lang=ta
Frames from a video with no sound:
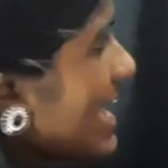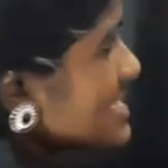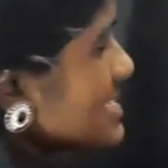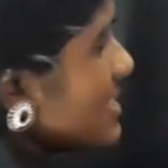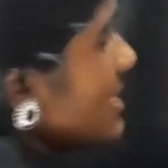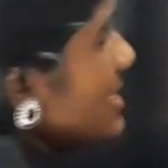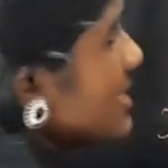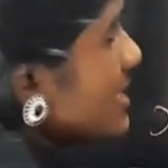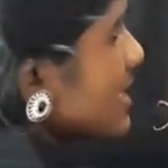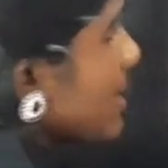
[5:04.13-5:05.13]
எக்ஸை
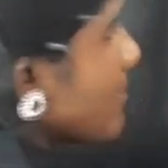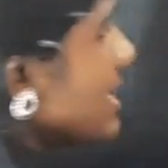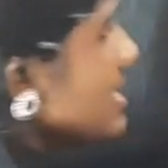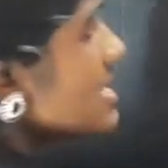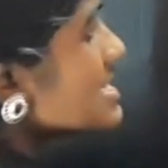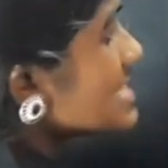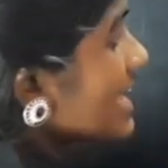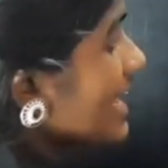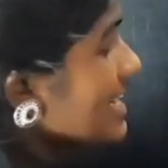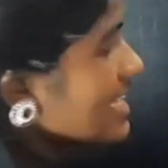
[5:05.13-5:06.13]
நம்ம
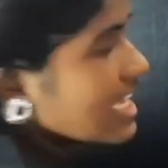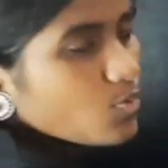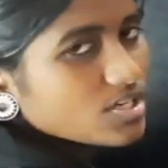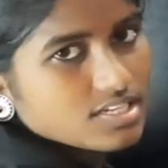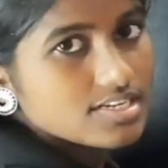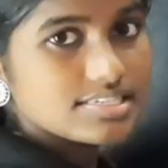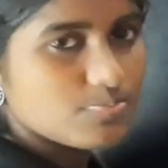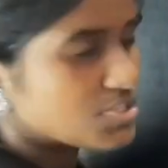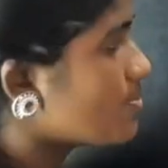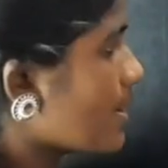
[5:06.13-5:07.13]
செகண்ட் ஈக்குவேஷனில்
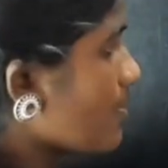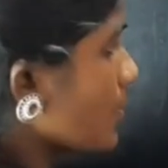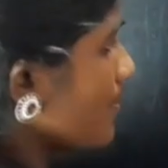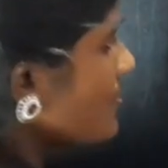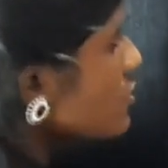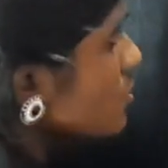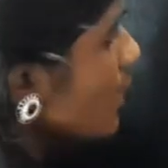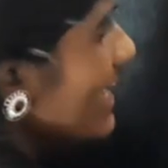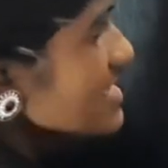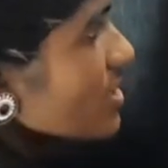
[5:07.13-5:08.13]
பண்ணப் போரும். போகிறோம் ஸோ
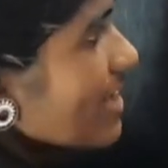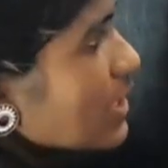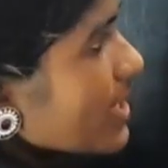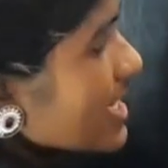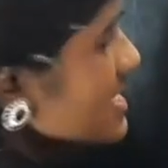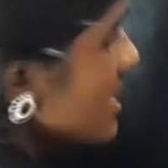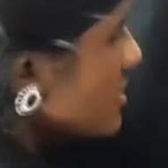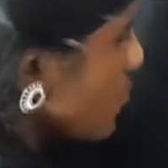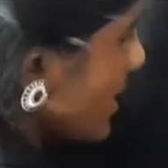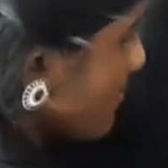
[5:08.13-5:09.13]
எக்ஸோட வேல்யூ என்ன
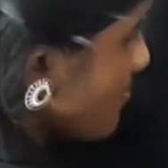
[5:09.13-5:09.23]
சிக்ஸ் ஒய்